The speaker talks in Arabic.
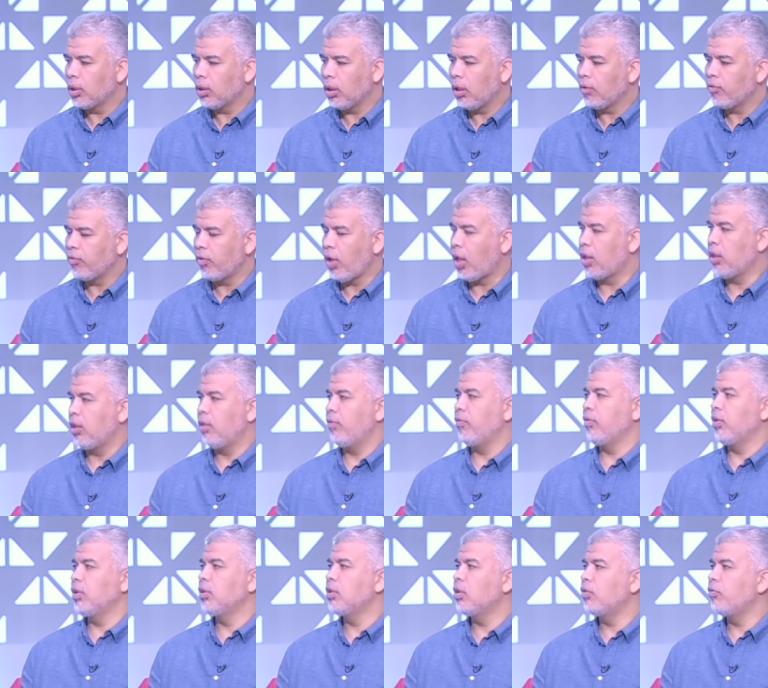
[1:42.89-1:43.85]
اطلع حتى
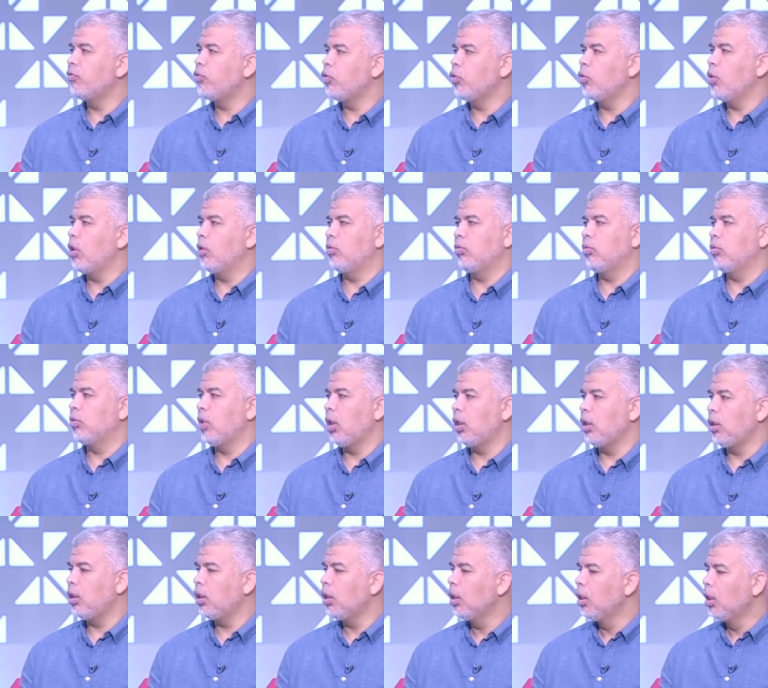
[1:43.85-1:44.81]
في انترفيو او
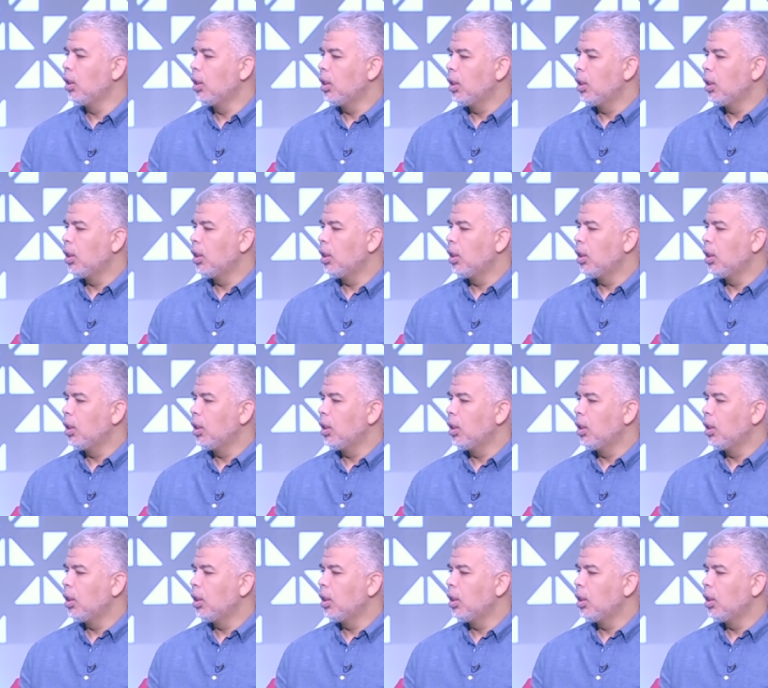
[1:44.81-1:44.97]
اي